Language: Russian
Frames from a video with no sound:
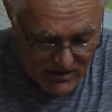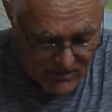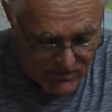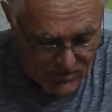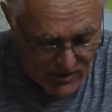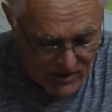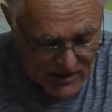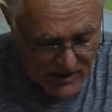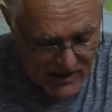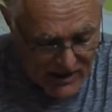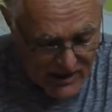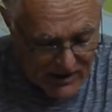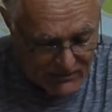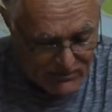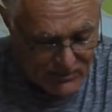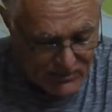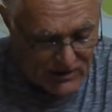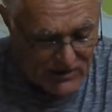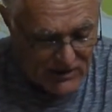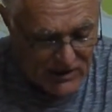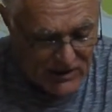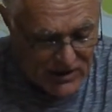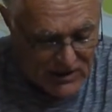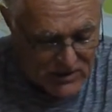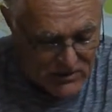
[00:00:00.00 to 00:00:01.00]
пока
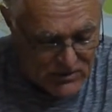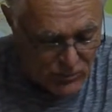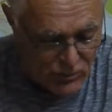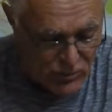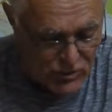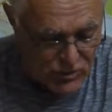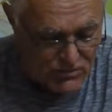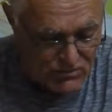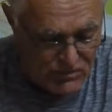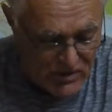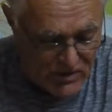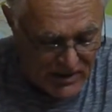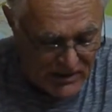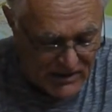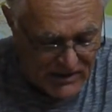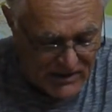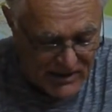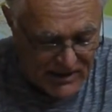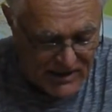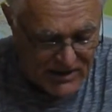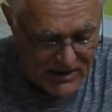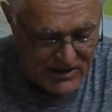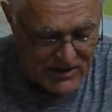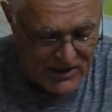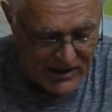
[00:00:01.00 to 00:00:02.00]
капитализм успеет
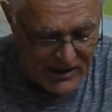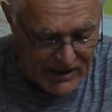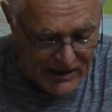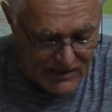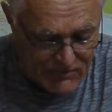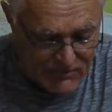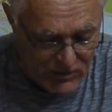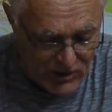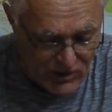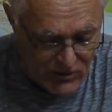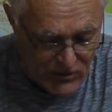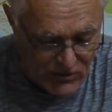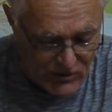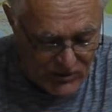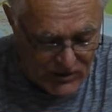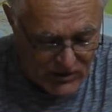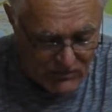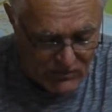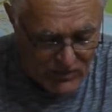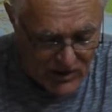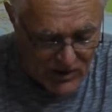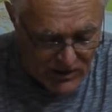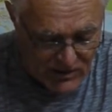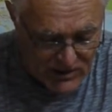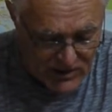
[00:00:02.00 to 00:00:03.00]
разорить миллионы
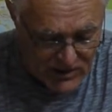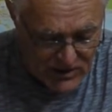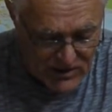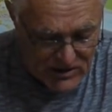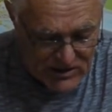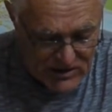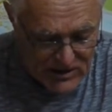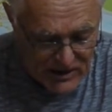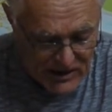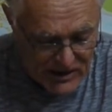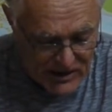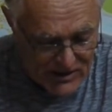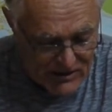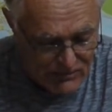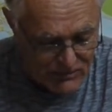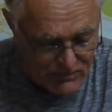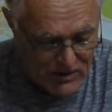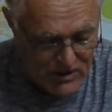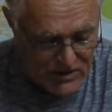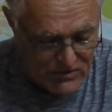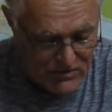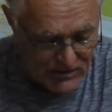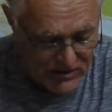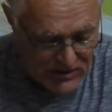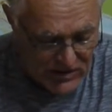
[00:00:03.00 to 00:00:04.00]
мелких и средних
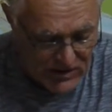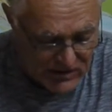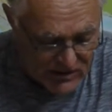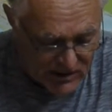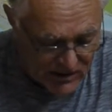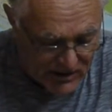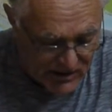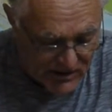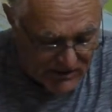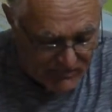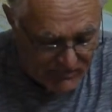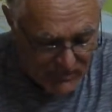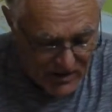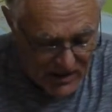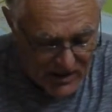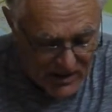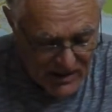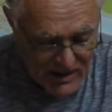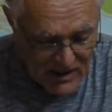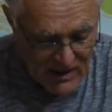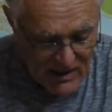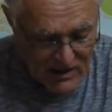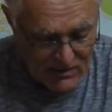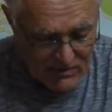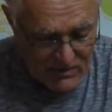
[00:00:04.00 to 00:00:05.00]
производителей,
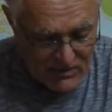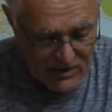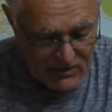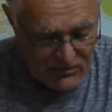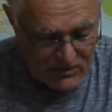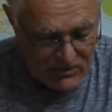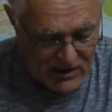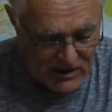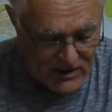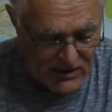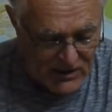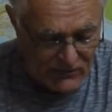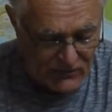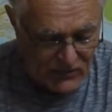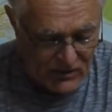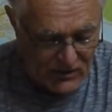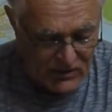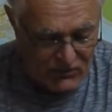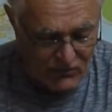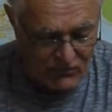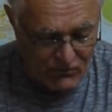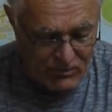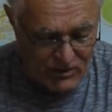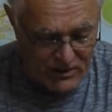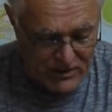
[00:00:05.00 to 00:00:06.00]
превратив их
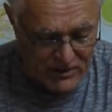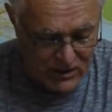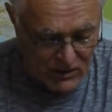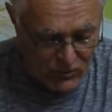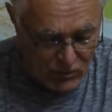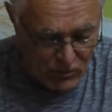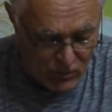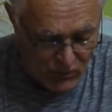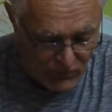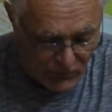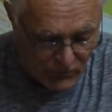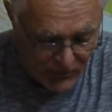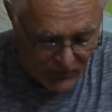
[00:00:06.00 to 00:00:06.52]
в батраков